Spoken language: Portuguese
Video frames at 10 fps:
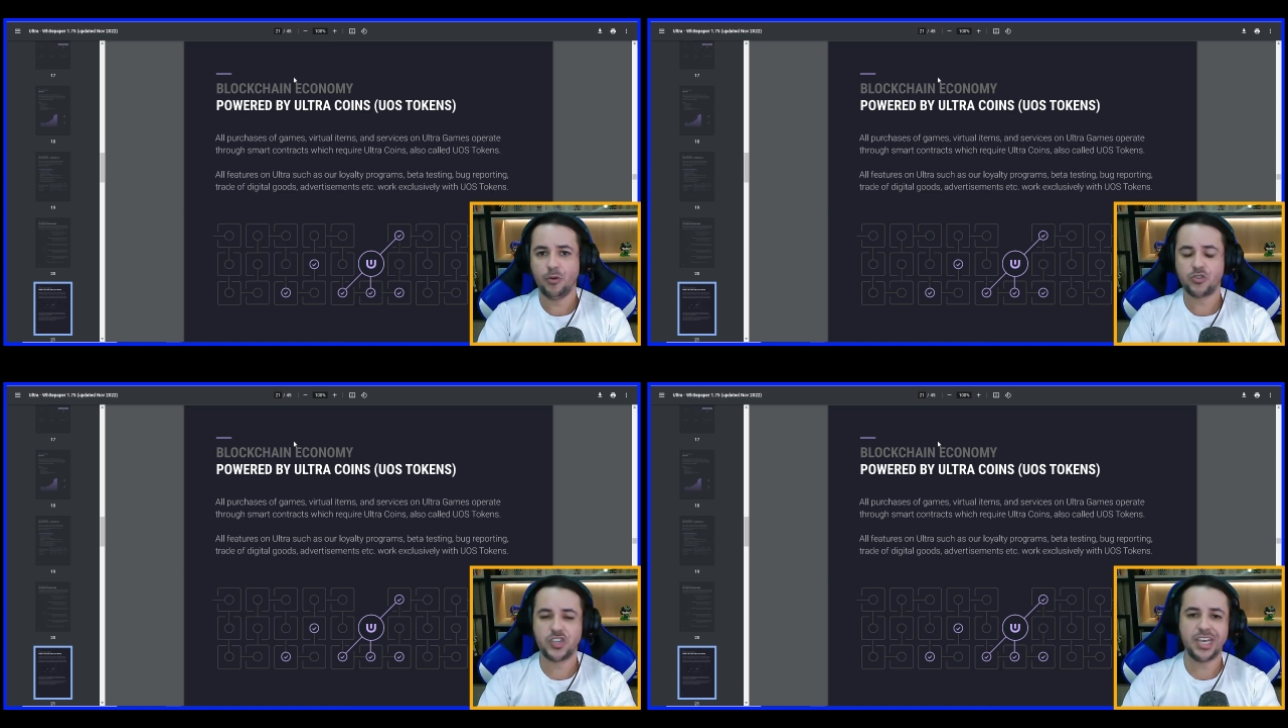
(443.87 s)
que
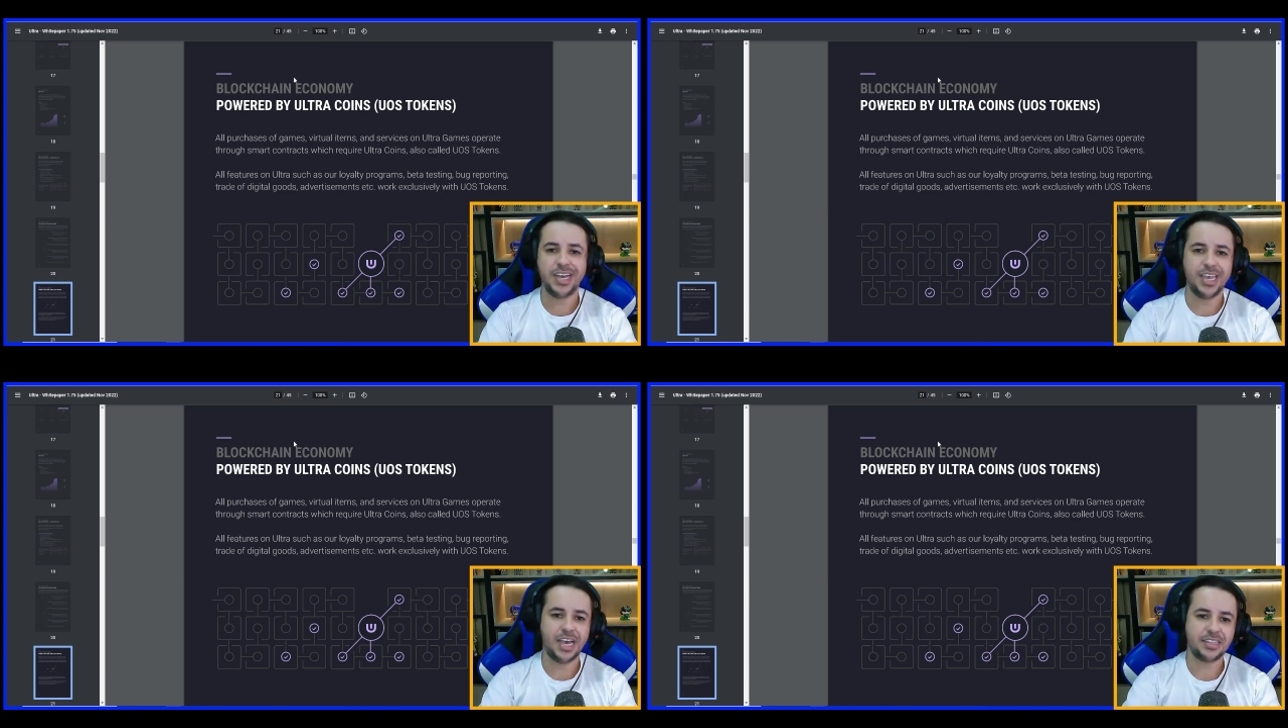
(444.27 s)
vão
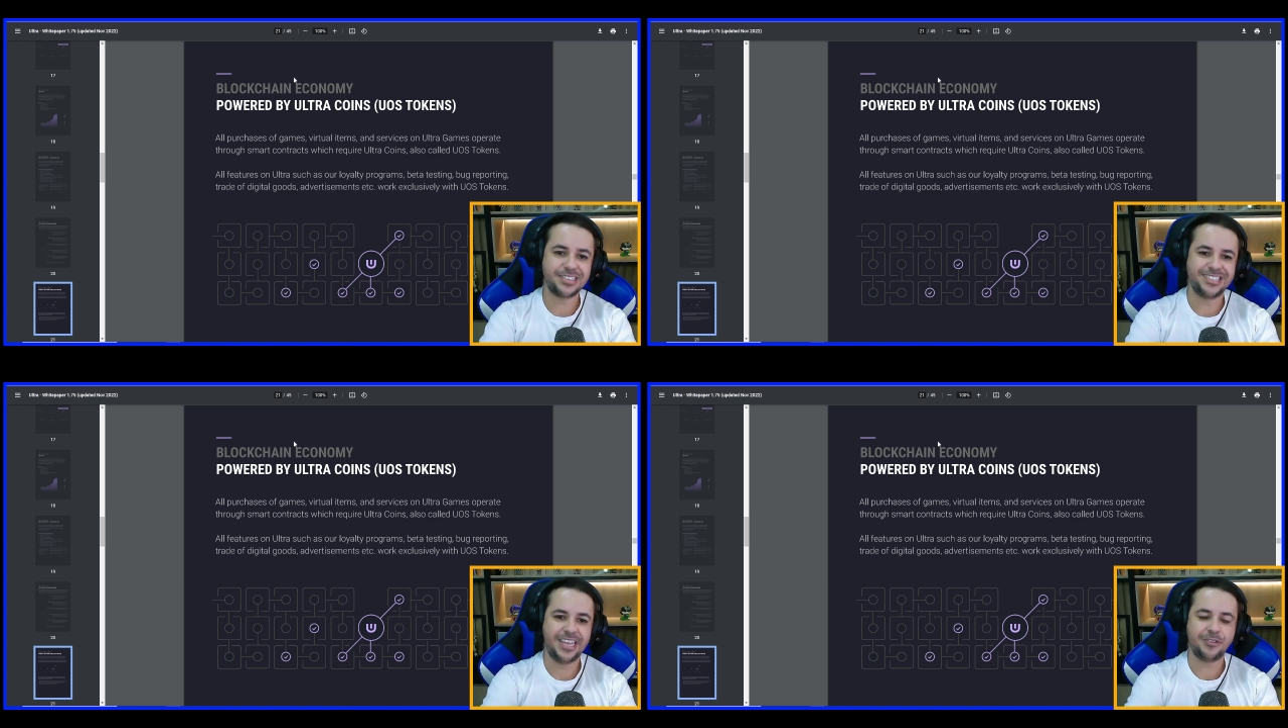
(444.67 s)
ser
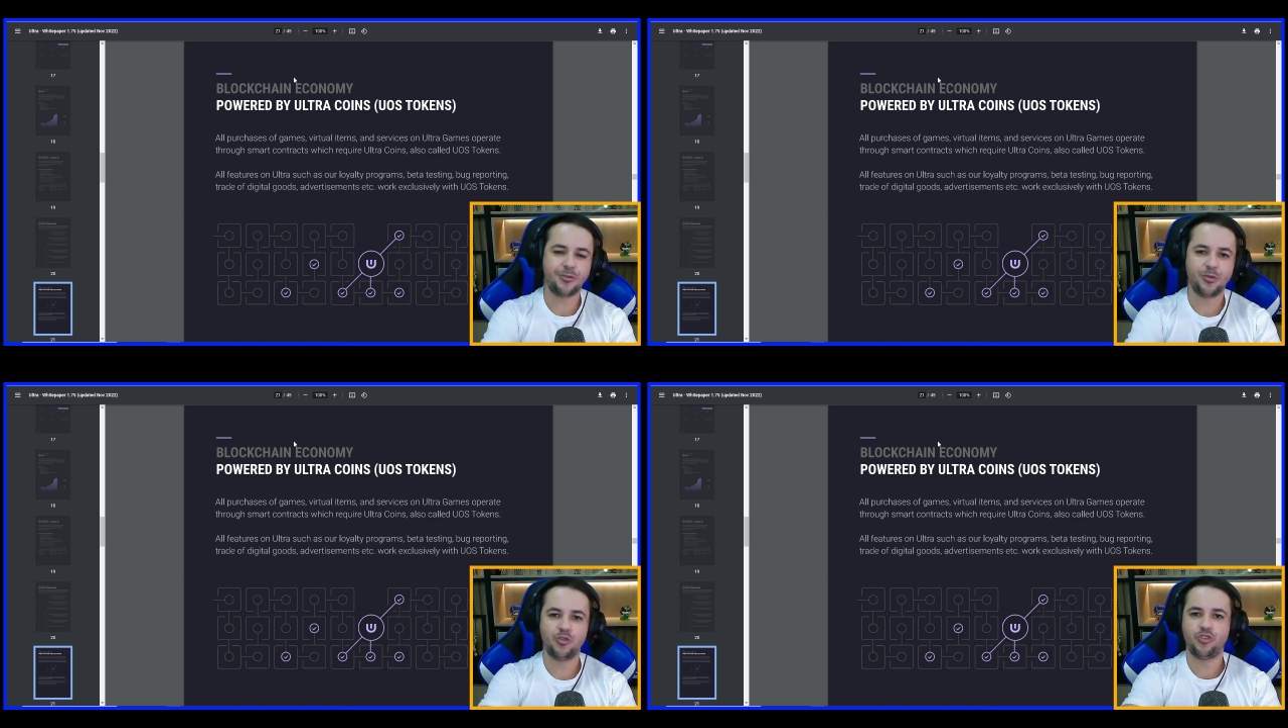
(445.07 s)
ganhadas
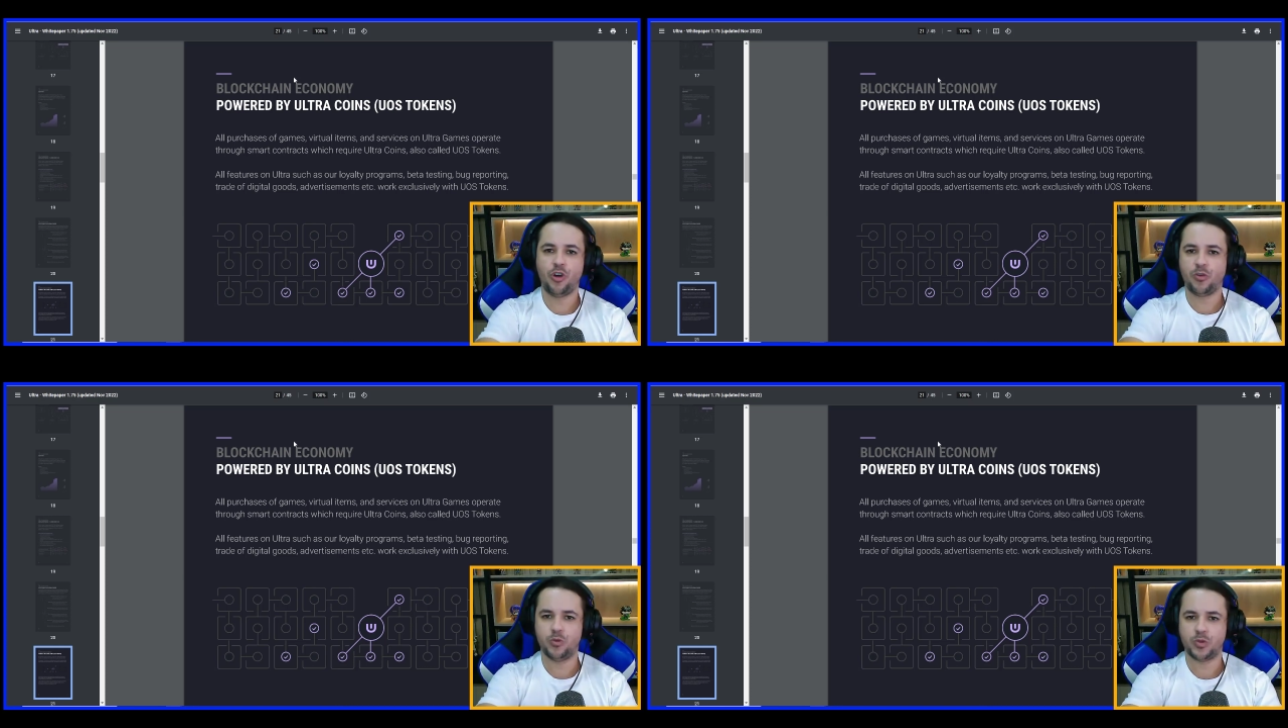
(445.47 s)
dentro dos
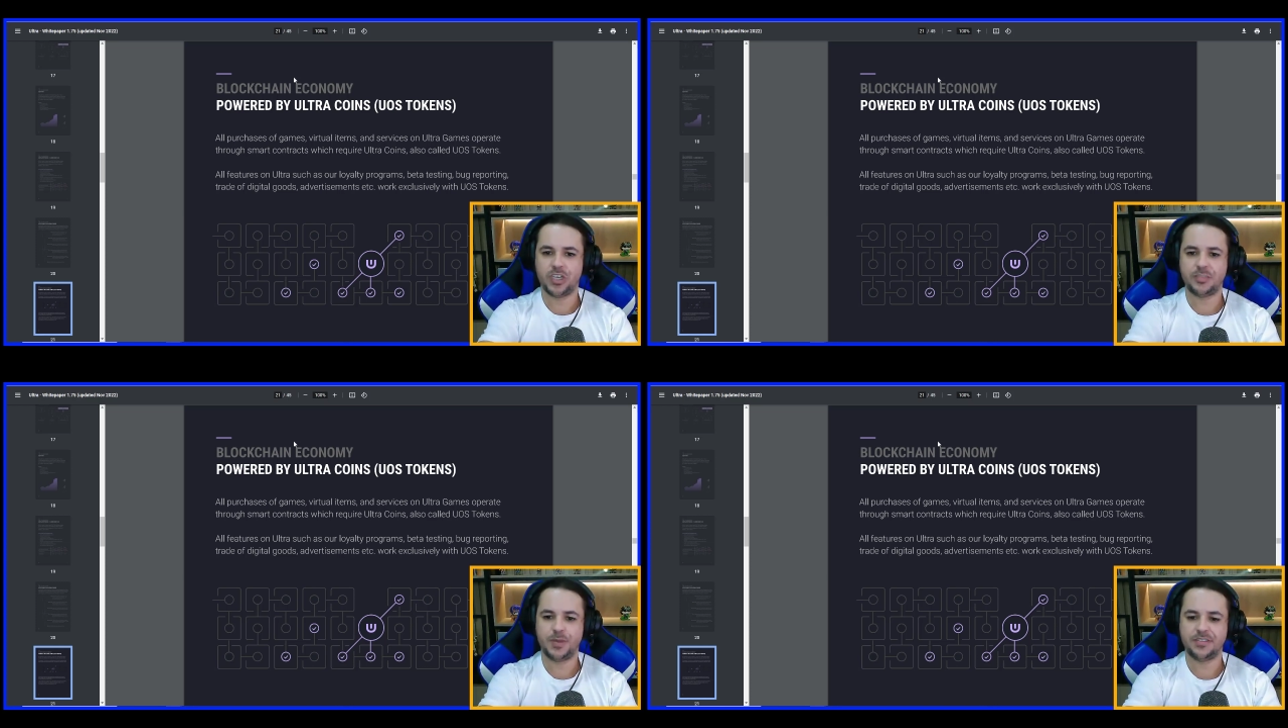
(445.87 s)

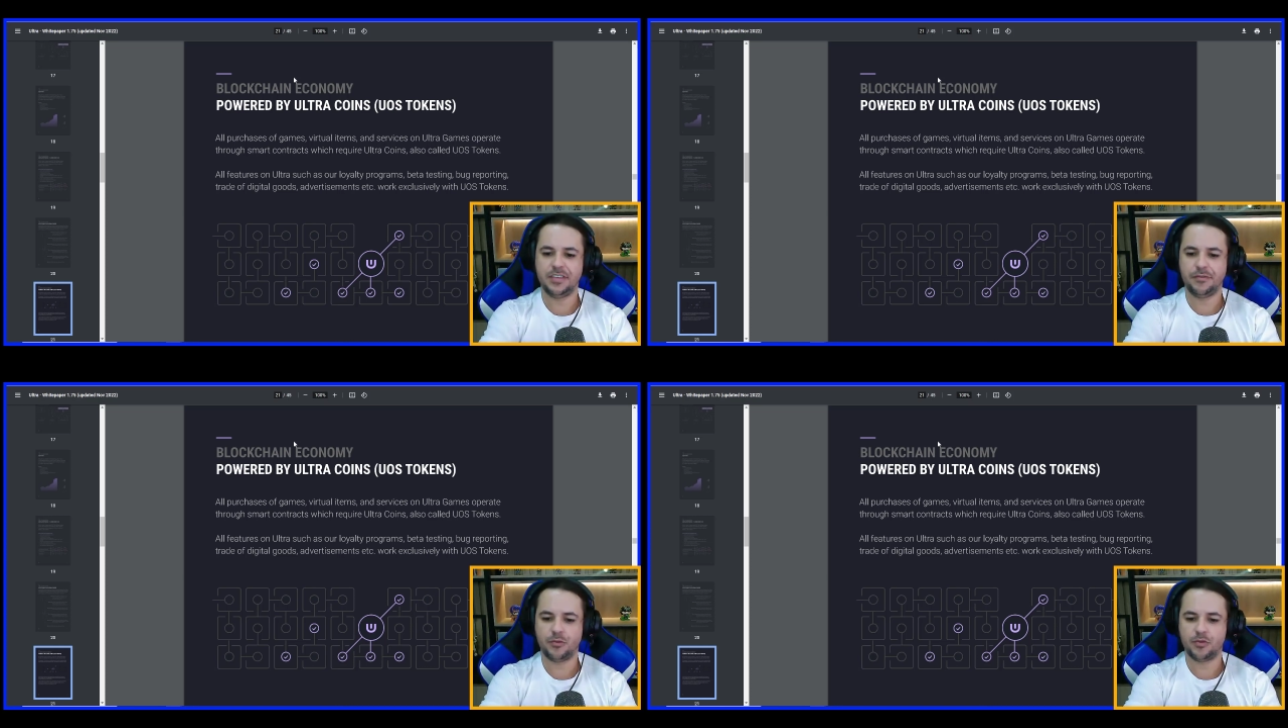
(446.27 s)
jogos
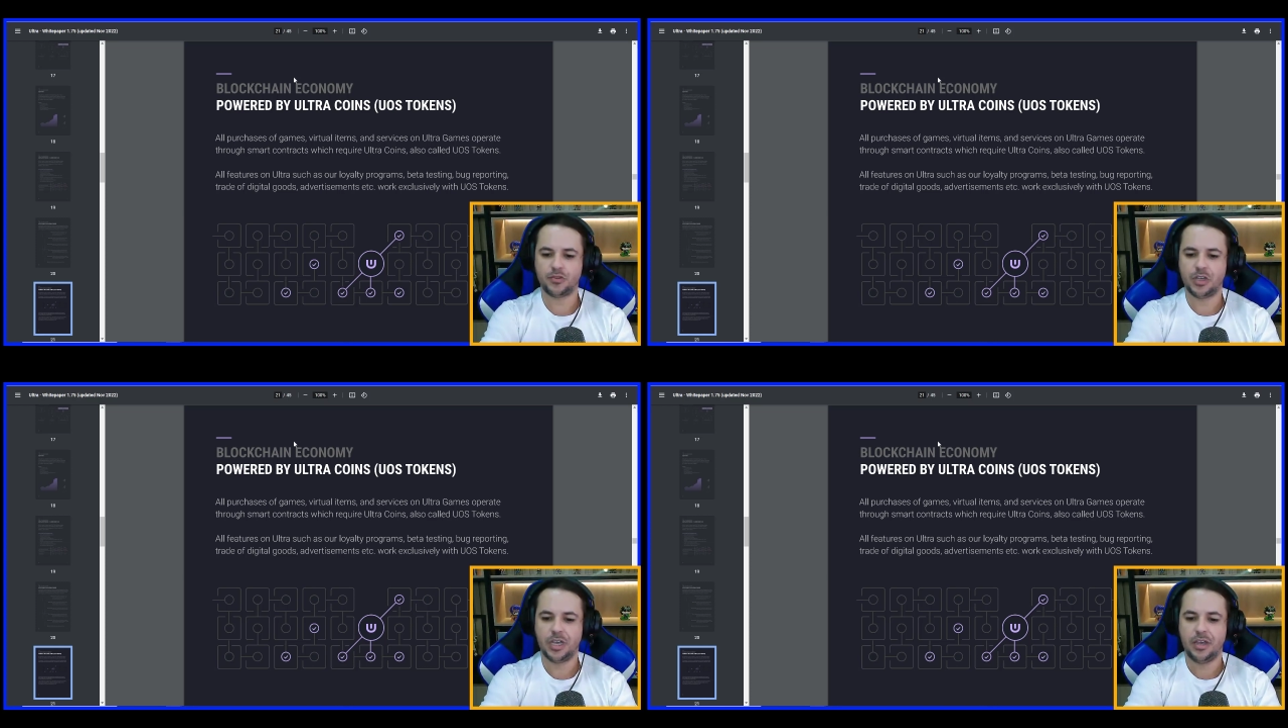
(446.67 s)
específicos.